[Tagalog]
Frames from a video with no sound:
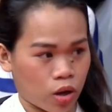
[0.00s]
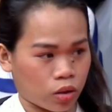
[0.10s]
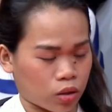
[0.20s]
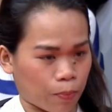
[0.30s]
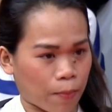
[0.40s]

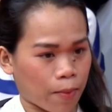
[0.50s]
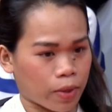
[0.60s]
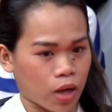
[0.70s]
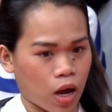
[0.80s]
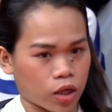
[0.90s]
siya.
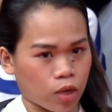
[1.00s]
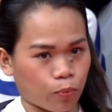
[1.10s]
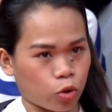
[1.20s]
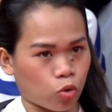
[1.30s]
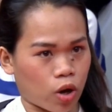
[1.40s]
Napapabayaan
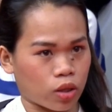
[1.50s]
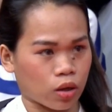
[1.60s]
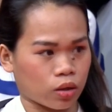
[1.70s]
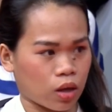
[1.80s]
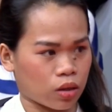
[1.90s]
niya po yung
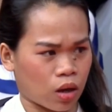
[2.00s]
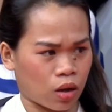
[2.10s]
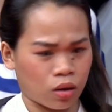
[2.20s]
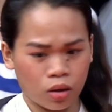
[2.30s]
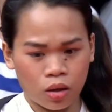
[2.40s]
anak niya na